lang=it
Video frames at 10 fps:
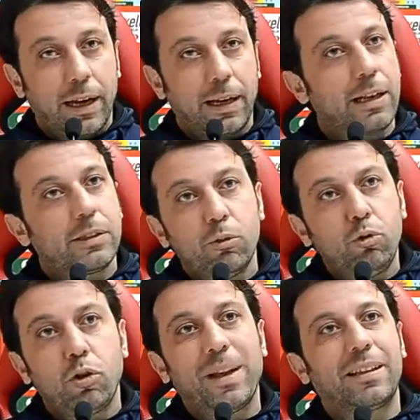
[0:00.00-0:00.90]

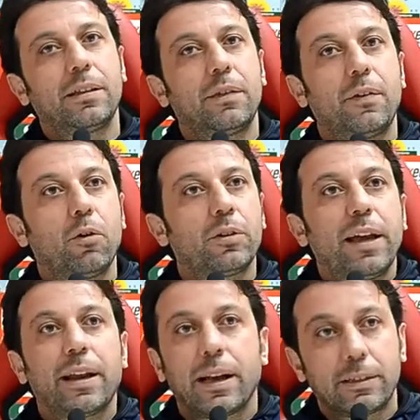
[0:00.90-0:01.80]
Innanzitutto mette in difficoltà il
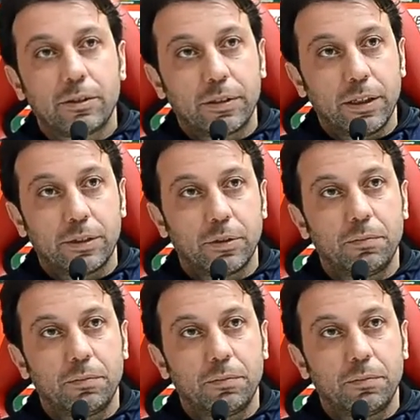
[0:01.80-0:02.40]
ragazzo stesso,